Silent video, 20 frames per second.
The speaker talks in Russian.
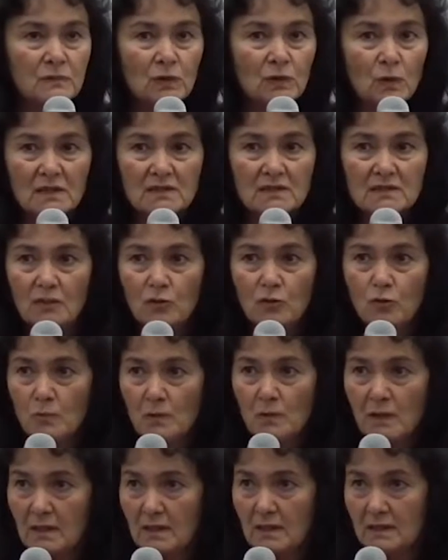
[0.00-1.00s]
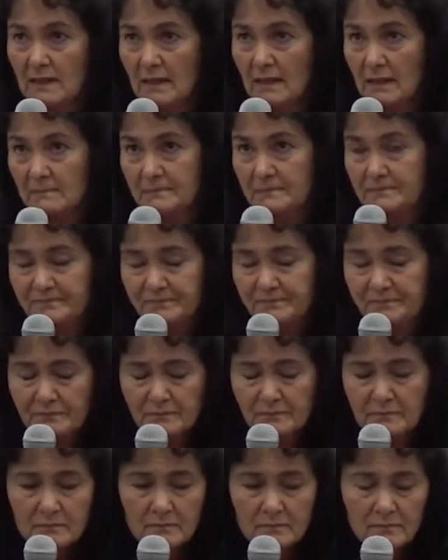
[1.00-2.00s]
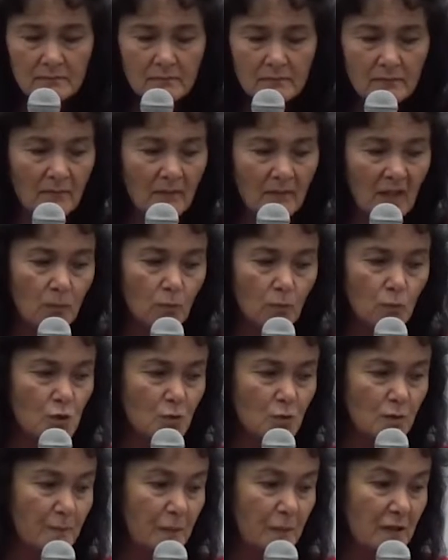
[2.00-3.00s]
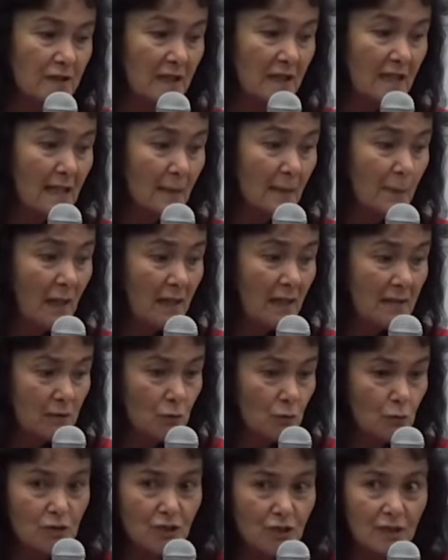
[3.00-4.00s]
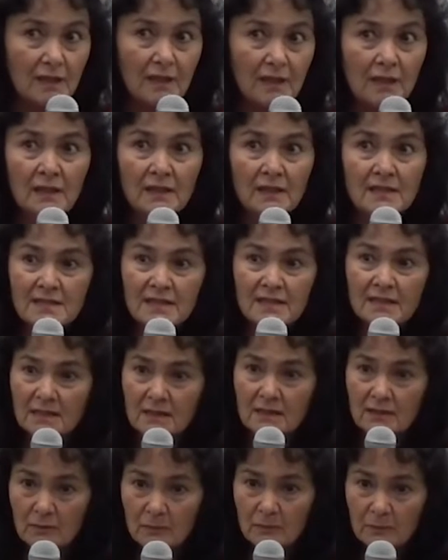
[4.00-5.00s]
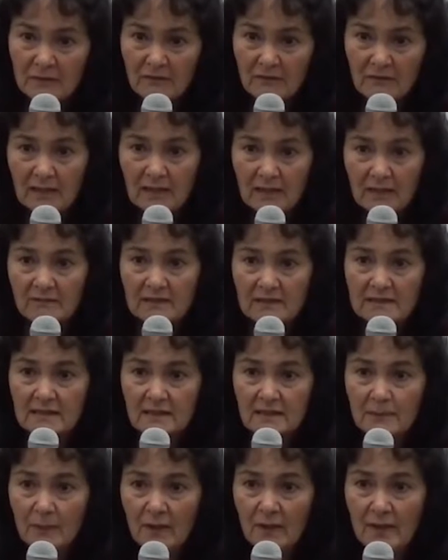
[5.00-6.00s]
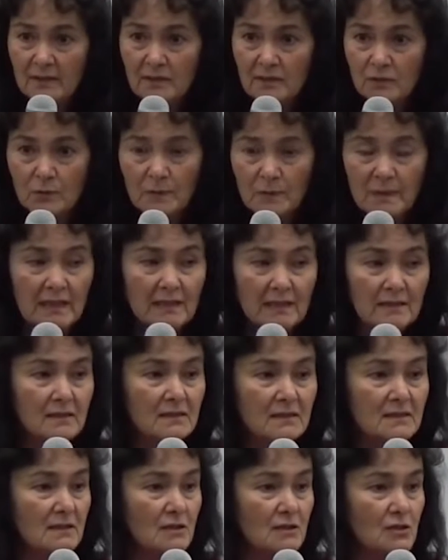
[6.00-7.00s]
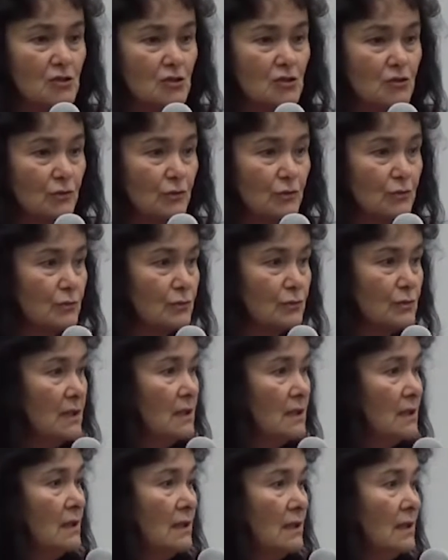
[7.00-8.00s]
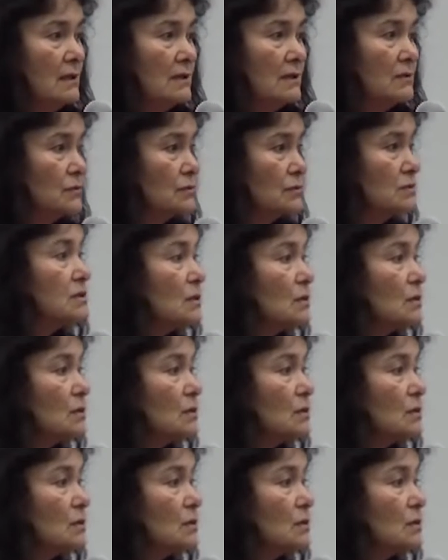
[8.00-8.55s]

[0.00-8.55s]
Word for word: много знакомых, когда Муж был наркоман и уже сына привлекал в эти компании, то понятное дело, что тут ну,